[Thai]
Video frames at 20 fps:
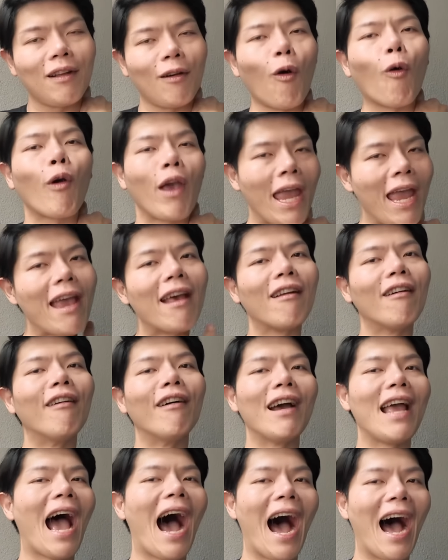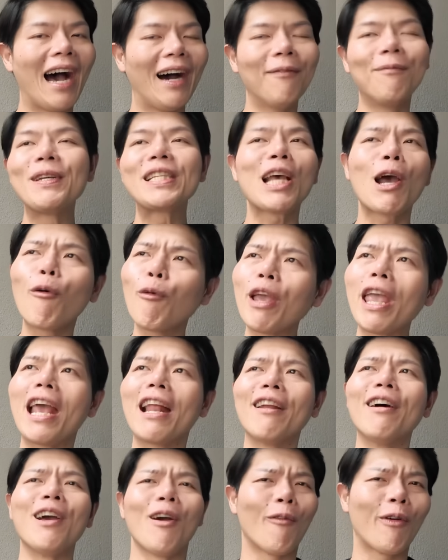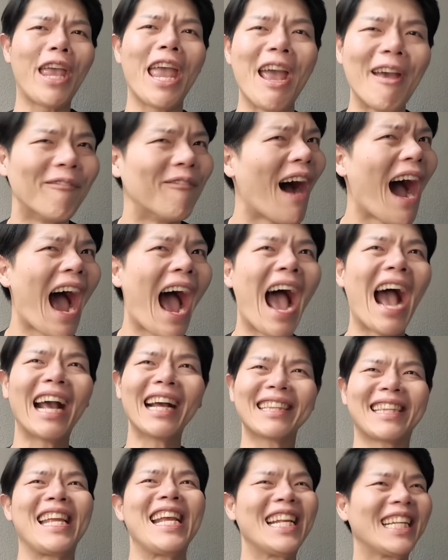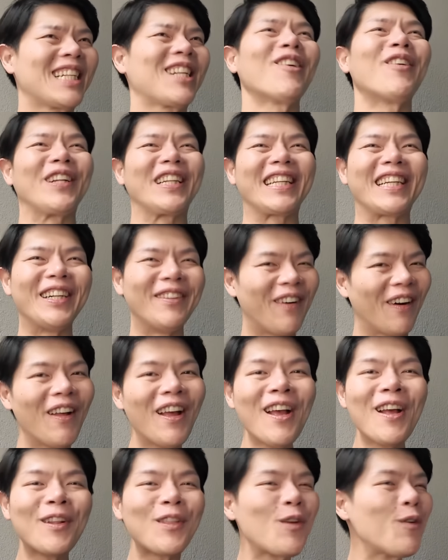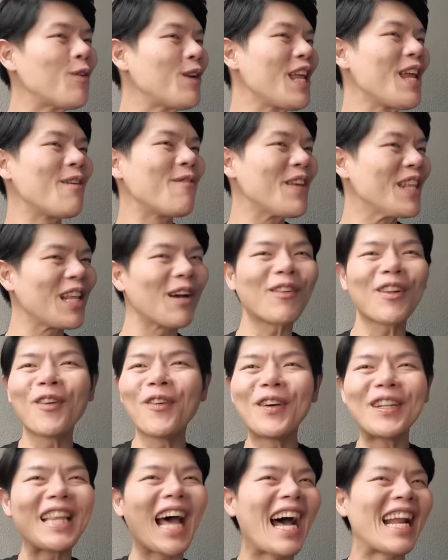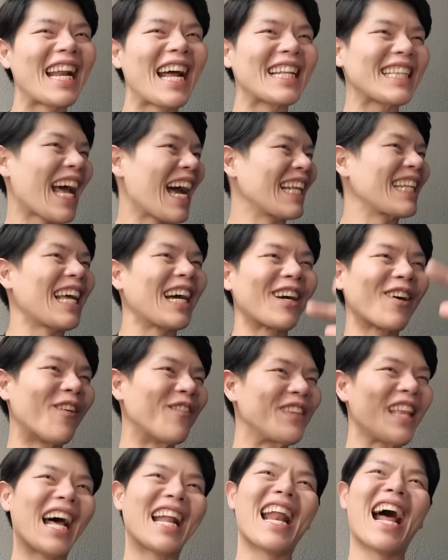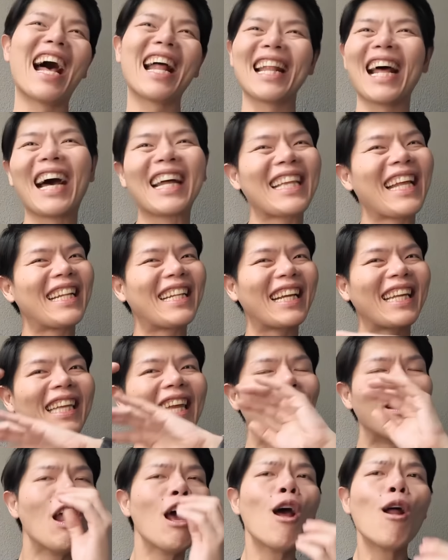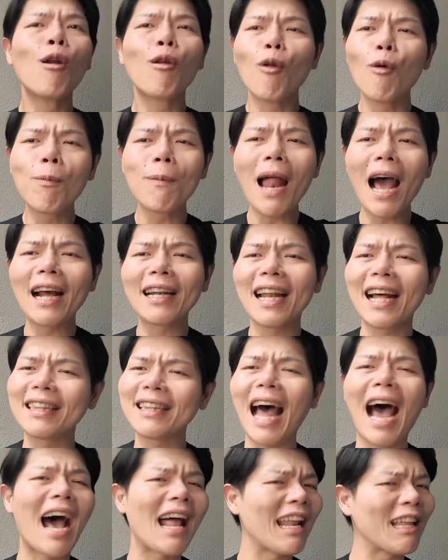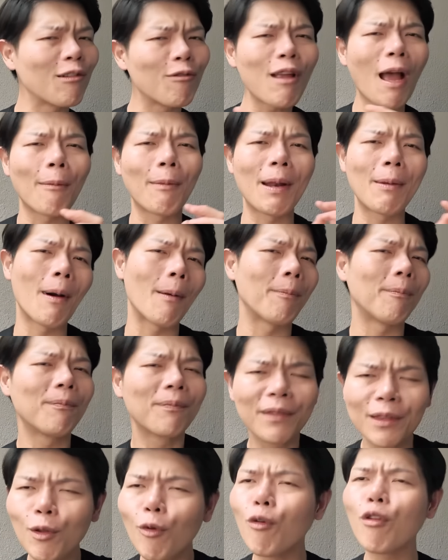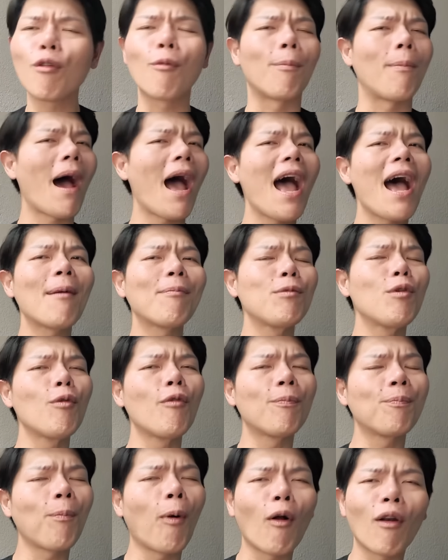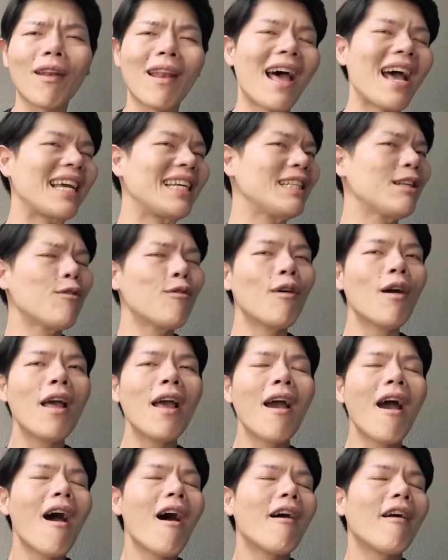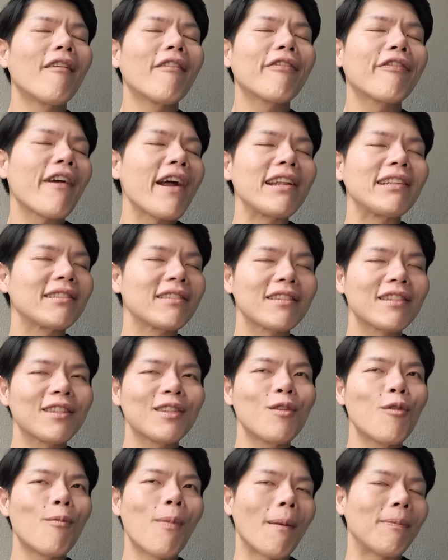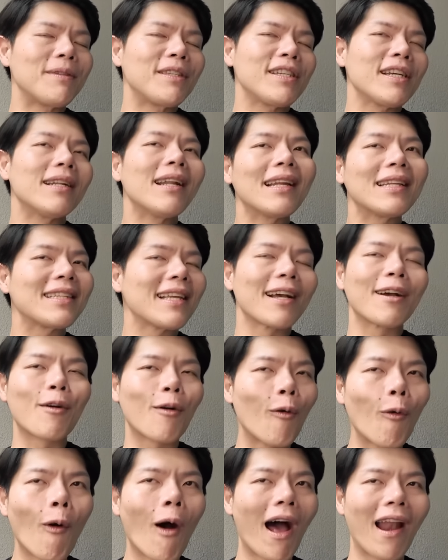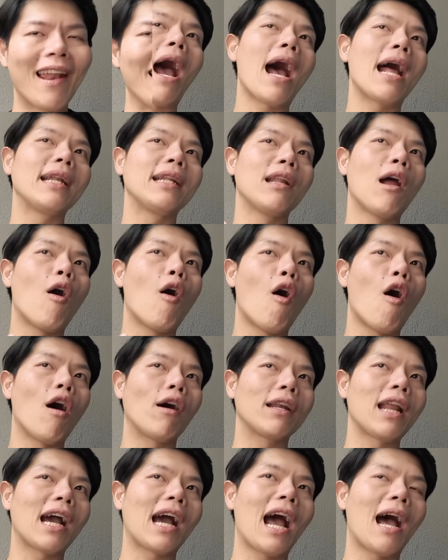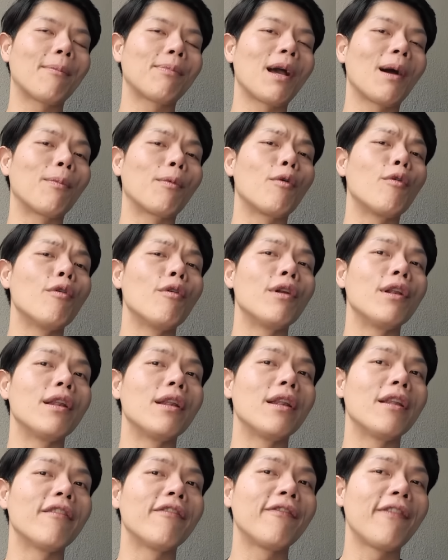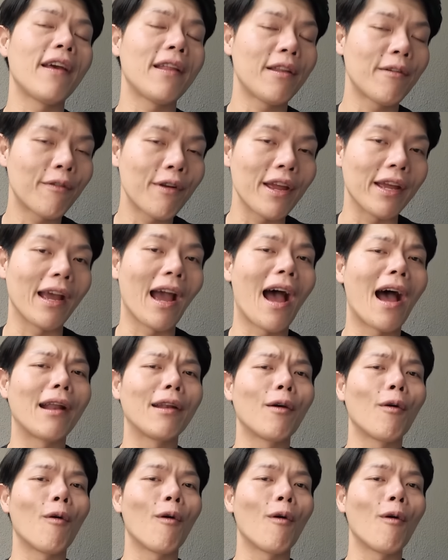โอเคเลยอ่ะไม่ใช่โอเคเลยโอเคมากที่สุดคือแบบดูดีมีตระกูลฐานะทางสังคมฐานะทางษฐกิจรูปร่างหน้าตาอะไรทุกอย่างมันแบบดูสุภาพดูพลายดูเฟรนช์ดูแบบเจเนสิกัวอะไรอย่างเงี้ยน้องนะครับกับคุณเฟเดริกอาร์โน